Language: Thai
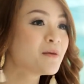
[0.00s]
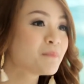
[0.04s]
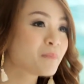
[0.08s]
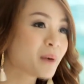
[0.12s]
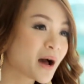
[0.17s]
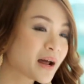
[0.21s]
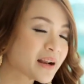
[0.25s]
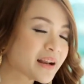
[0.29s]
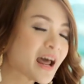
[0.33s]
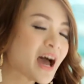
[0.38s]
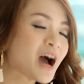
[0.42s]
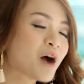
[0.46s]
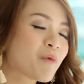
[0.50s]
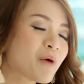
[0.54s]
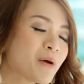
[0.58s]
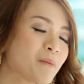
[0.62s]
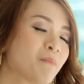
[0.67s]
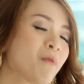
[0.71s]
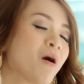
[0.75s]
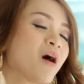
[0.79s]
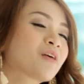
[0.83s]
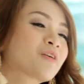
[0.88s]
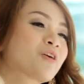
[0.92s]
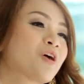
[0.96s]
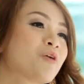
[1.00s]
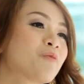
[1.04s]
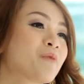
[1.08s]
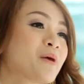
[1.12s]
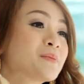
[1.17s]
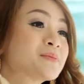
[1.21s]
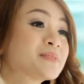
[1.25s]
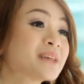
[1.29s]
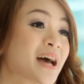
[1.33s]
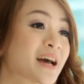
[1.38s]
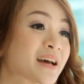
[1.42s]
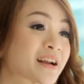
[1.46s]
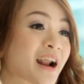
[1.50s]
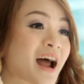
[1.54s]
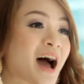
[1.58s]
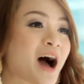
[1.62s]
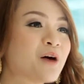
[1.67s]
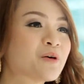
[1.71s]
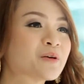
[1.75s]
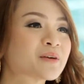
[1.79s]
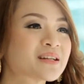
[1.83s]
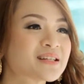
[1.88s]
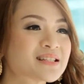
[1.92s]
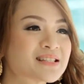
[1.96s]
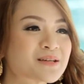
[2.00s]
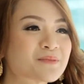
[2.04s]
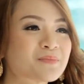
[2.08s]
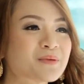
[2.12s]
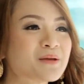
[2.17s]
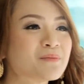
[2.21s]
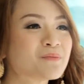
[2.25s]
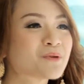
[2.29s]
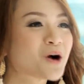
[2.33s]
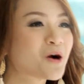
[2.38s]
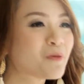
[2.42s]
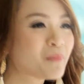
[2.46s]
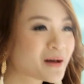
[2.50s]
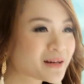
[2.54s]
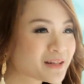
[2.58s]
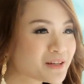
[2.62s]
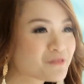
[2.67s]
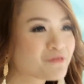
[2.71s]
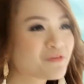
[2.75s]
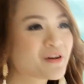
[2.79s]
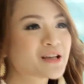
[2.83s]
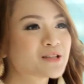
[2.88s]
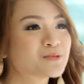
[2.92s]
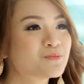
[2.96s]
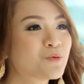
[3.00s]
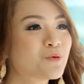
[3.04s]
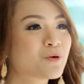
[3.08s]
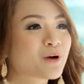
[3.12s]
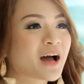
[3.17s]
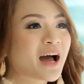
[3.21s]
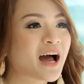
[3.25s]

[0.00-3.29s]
ผ่านทางเว็บบอร์ด ของเว็บไซต์เรา หรือจะพิมพ์เข้ามาที่ Facebook